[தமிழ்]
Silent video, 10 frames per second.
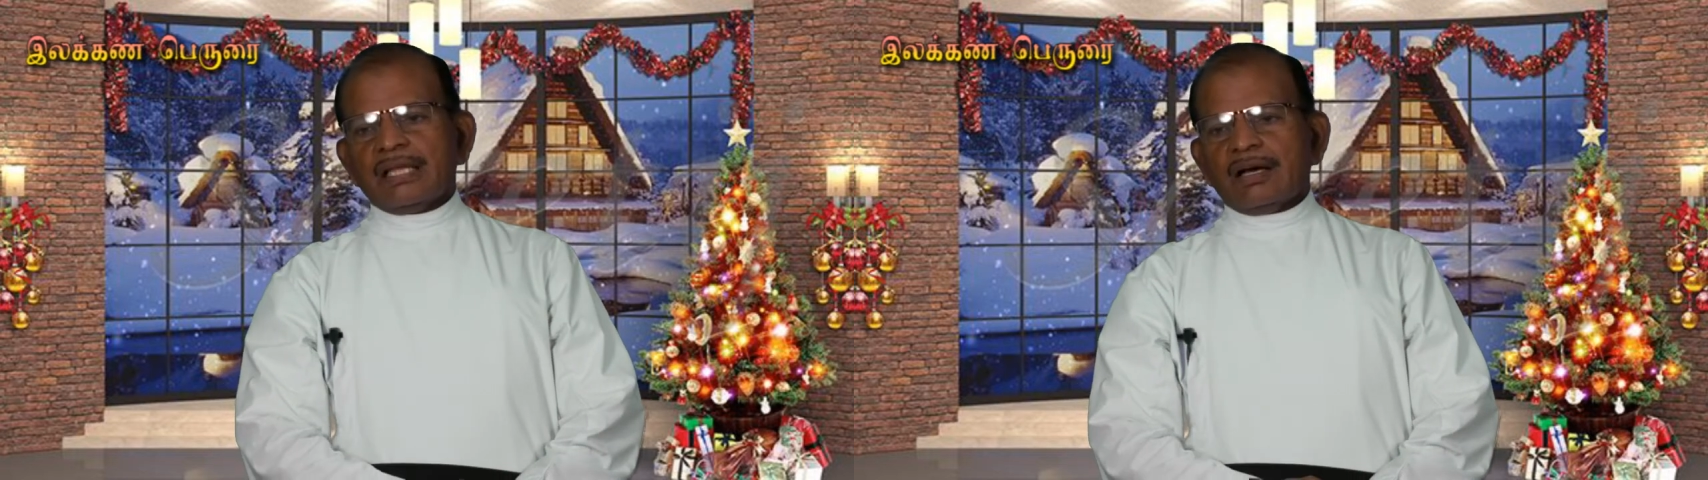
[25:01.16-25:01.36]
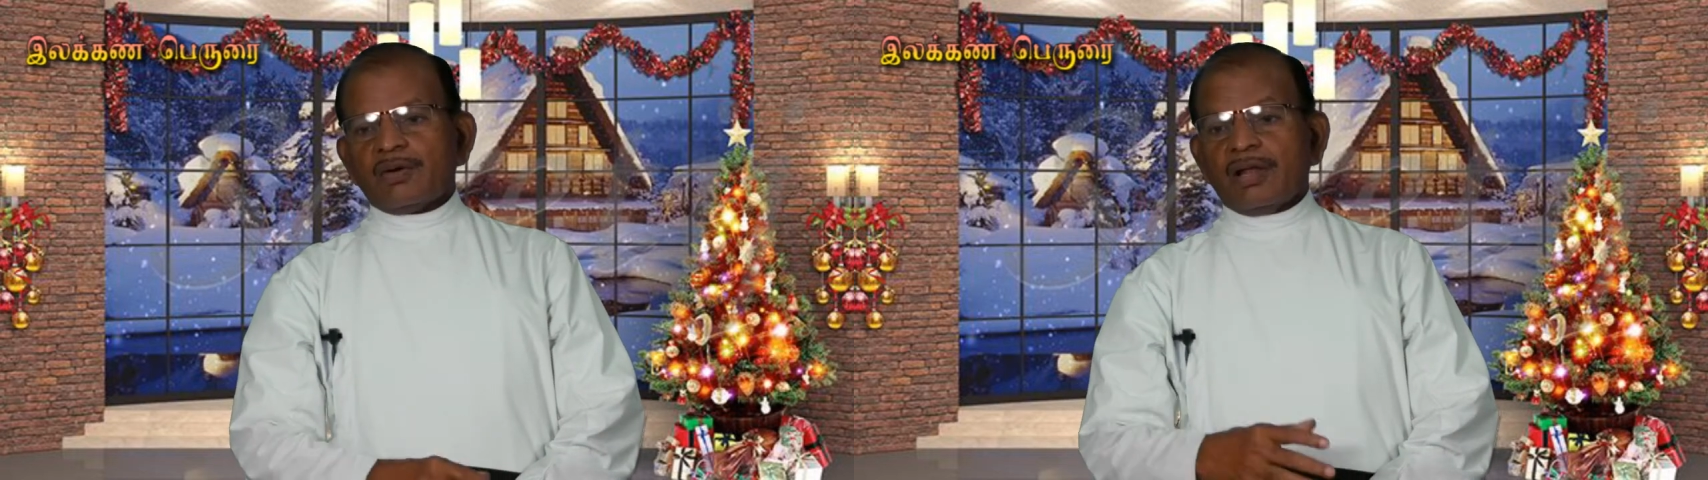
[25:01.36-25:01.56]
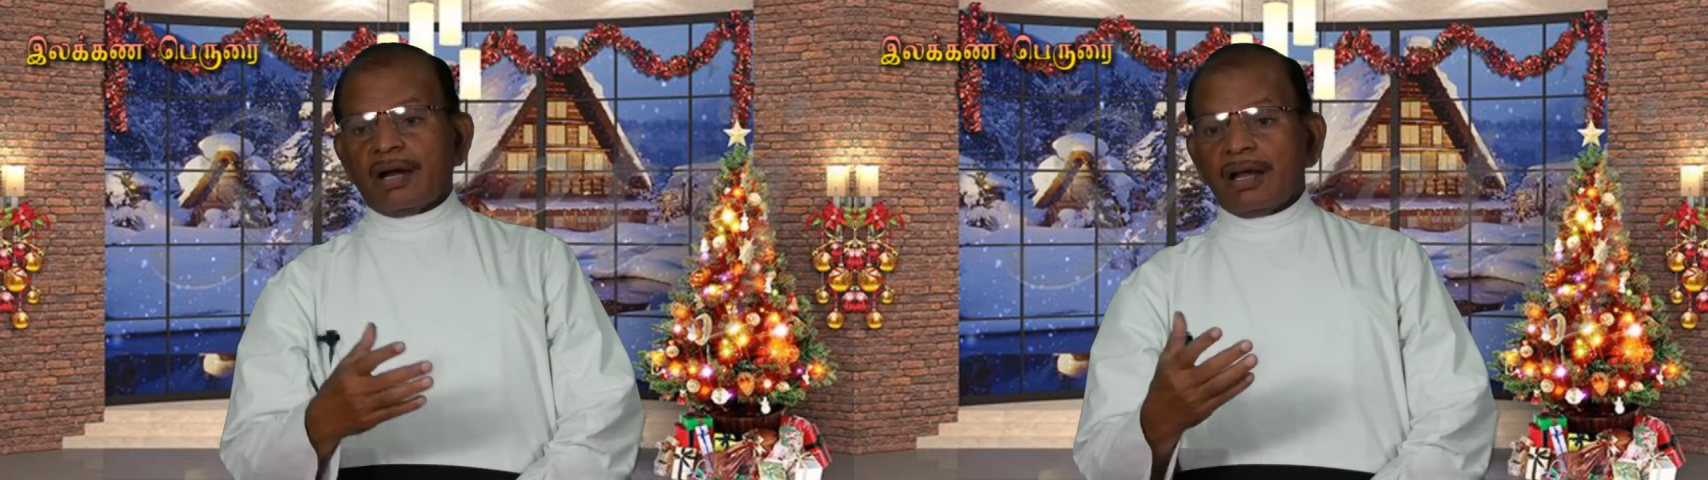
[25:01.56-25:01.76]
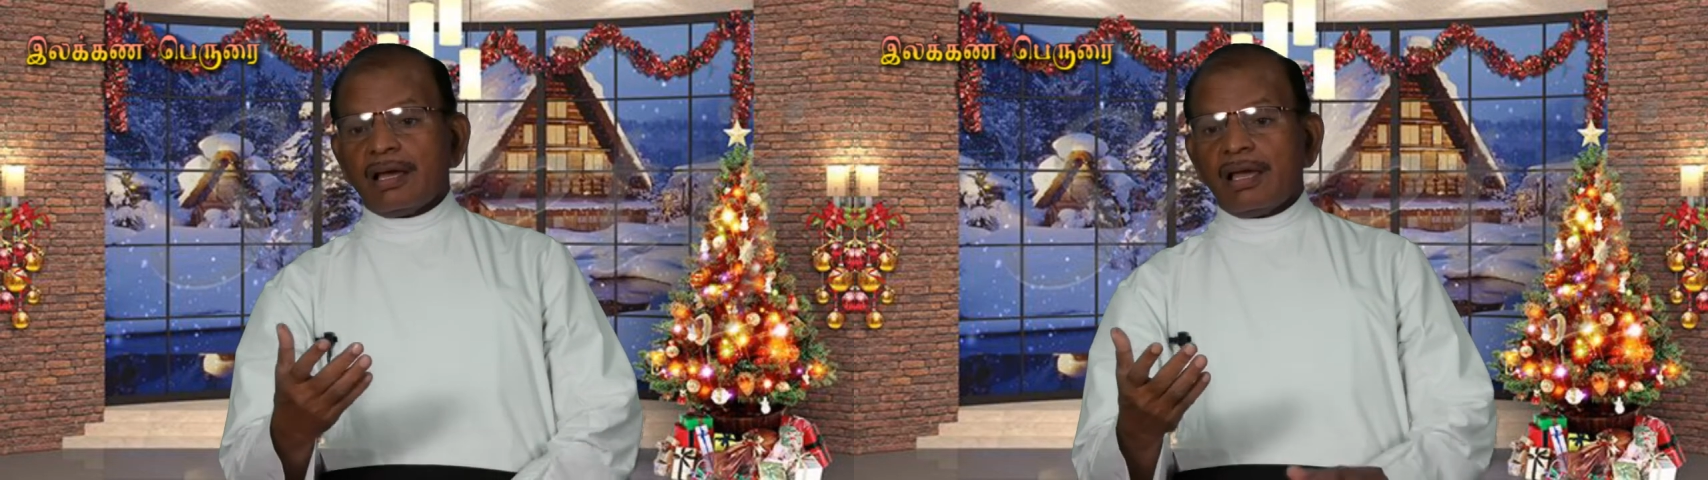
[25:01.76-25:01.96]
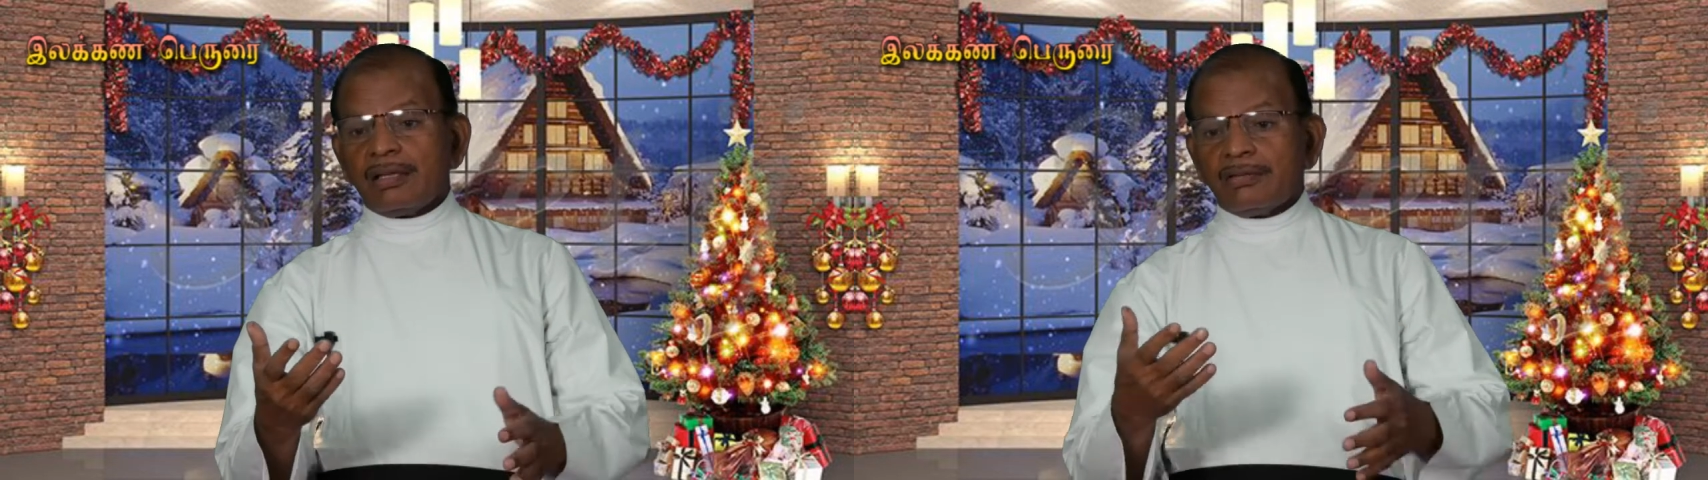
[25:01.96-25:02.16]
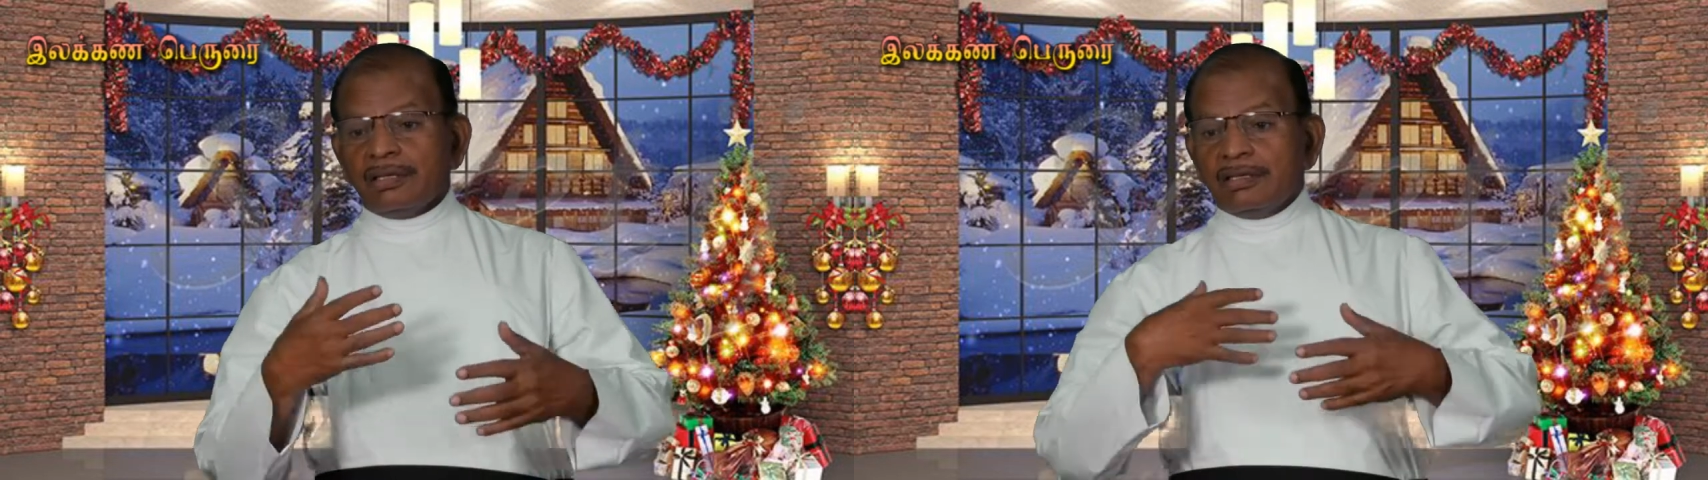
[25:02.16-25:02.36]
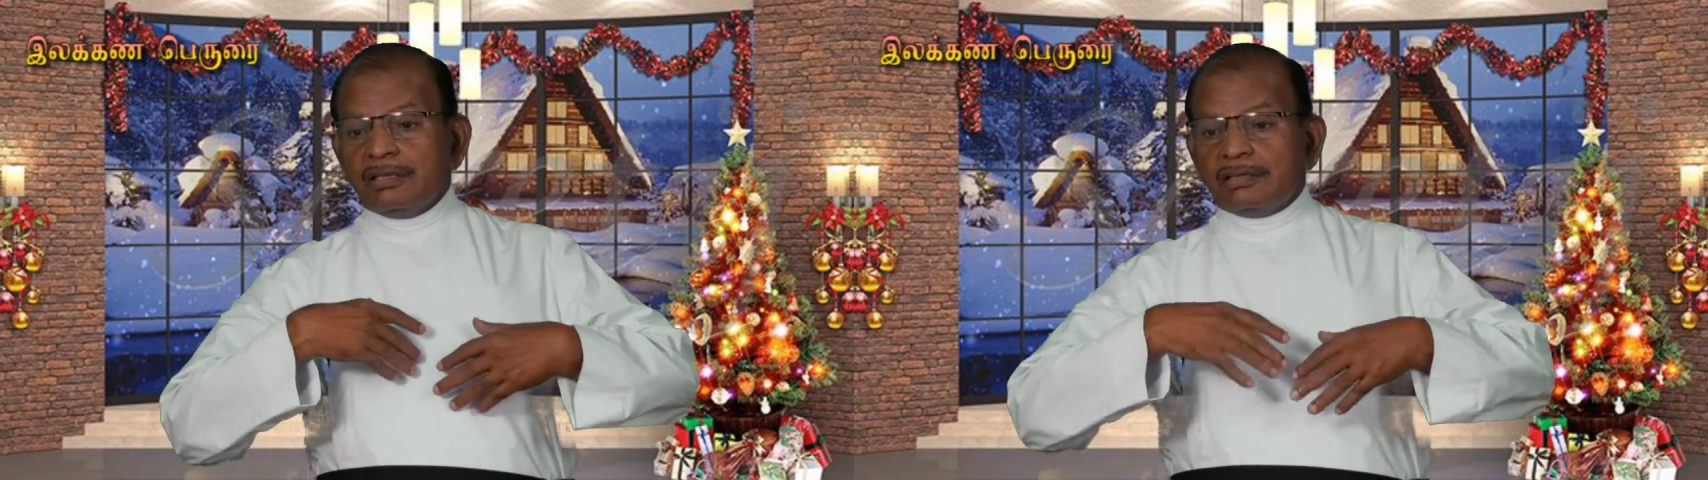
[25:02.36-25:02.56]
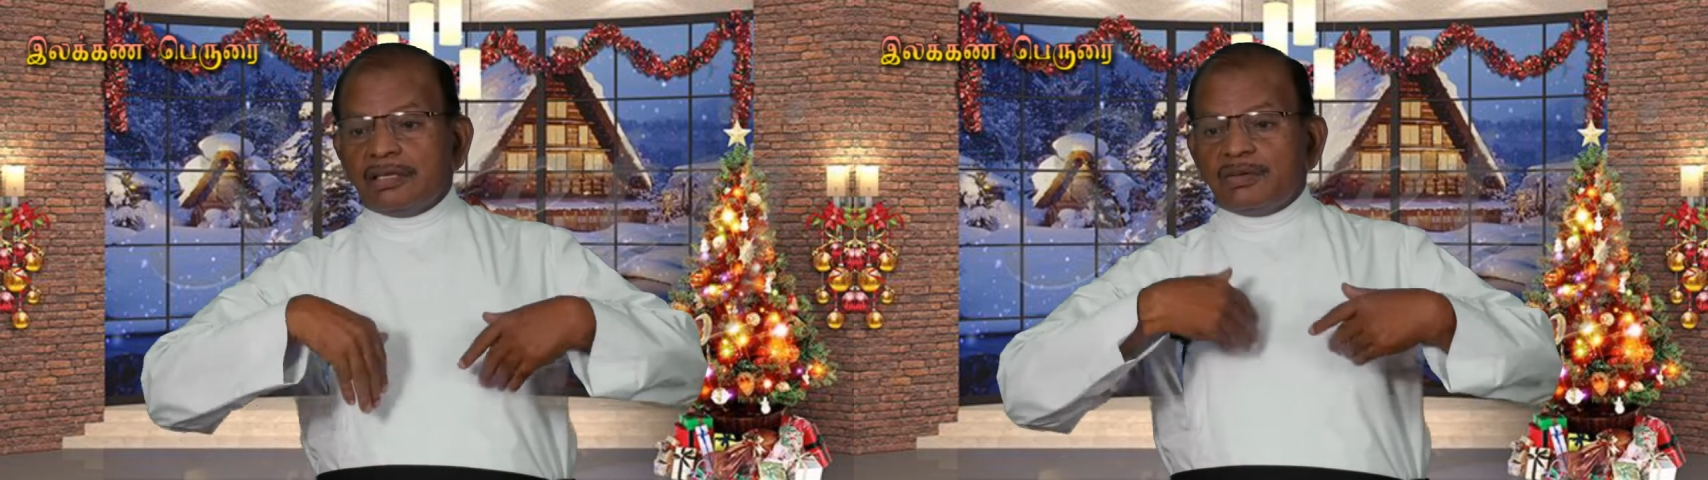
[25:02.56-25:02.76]
அவருடைய அழகை
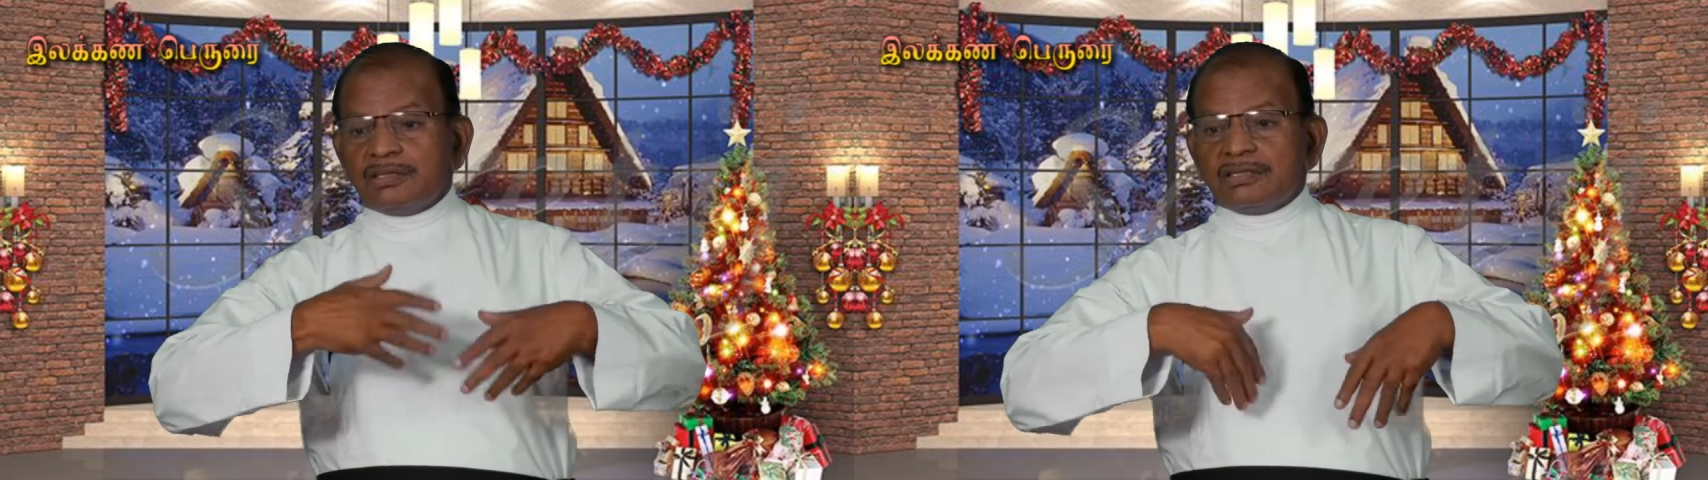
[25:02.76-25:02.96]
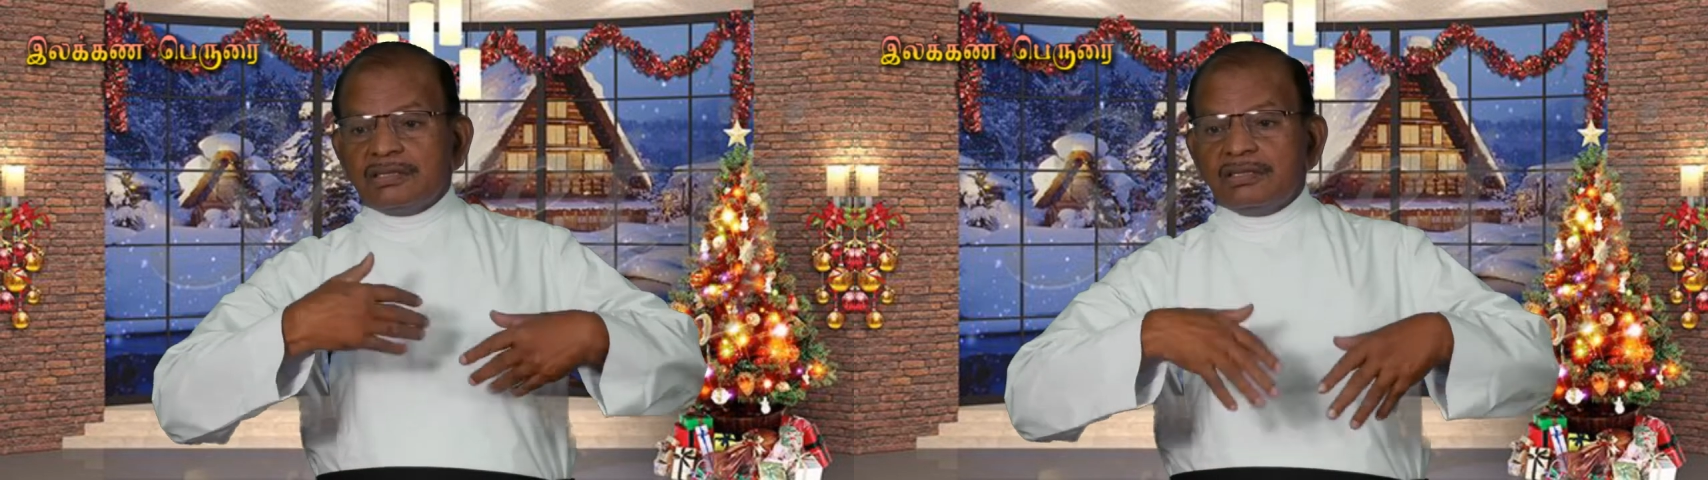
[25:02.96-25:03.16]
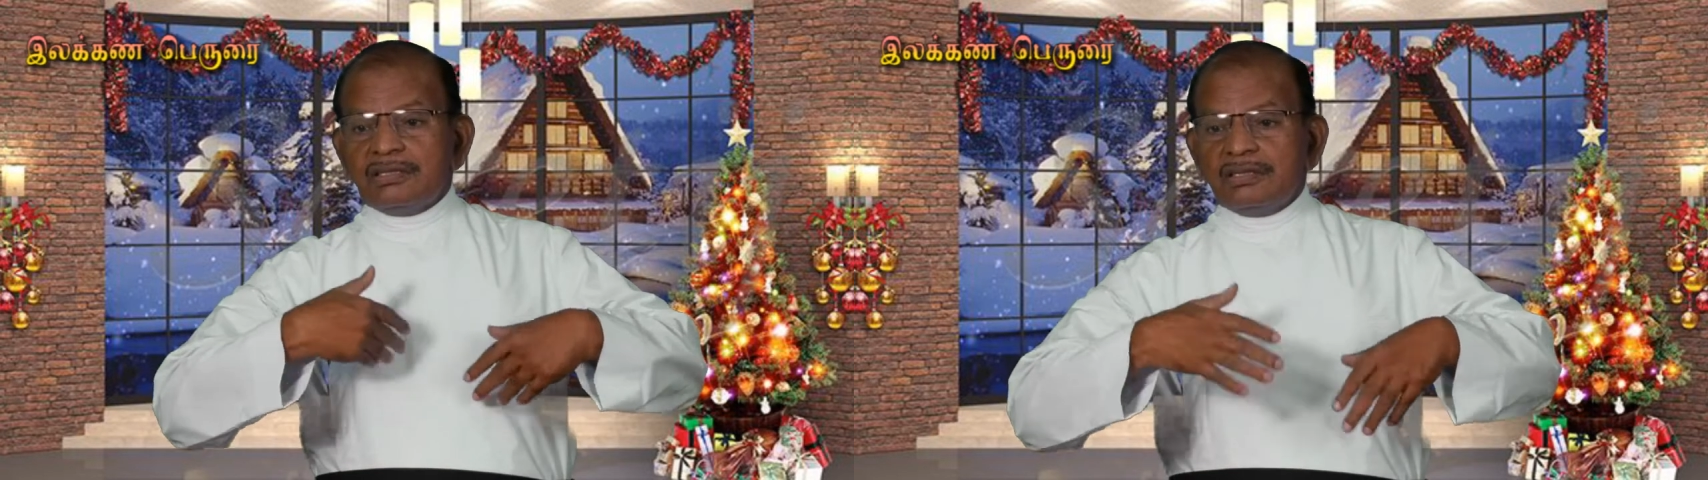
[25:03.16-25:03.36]
இருதயத்தில் வச்சு